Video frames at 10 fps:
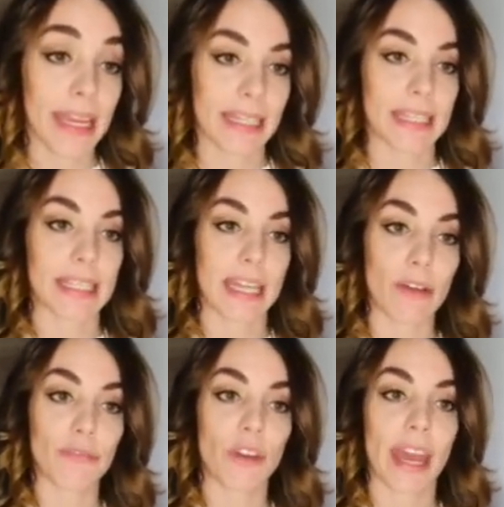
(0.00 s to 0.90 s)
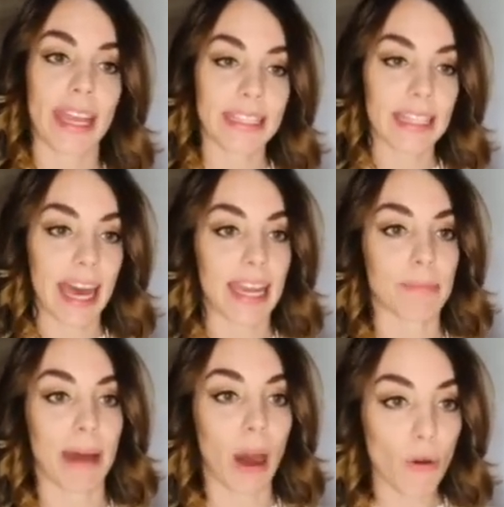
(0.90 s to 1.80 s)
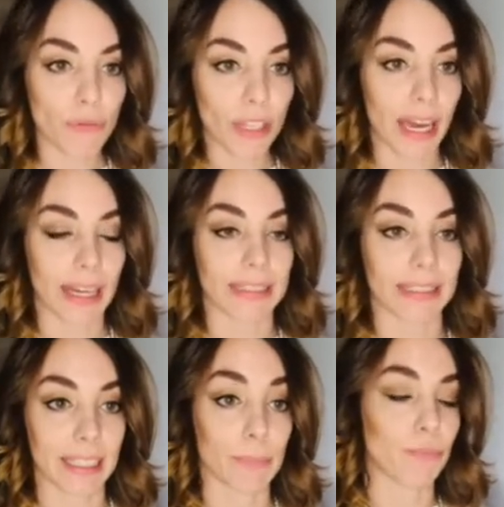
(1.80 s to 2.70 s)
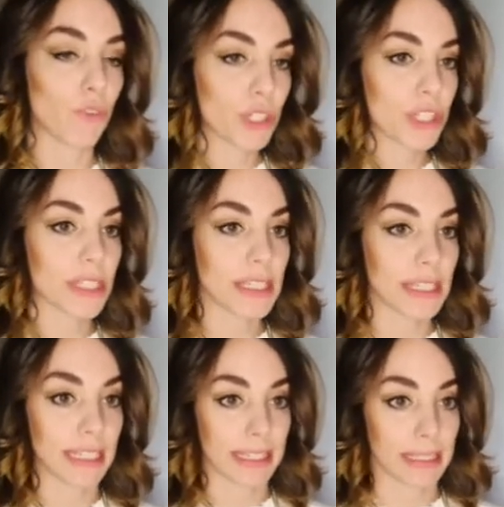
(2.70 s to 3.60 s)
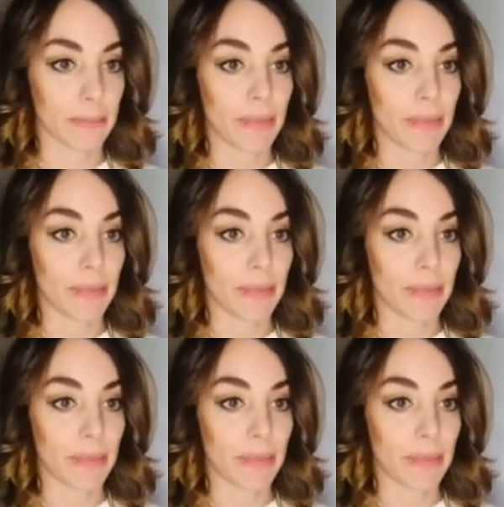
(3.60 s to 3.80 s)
Dass es dafür extra einen Beauftragten gibt, wussten sie nicht.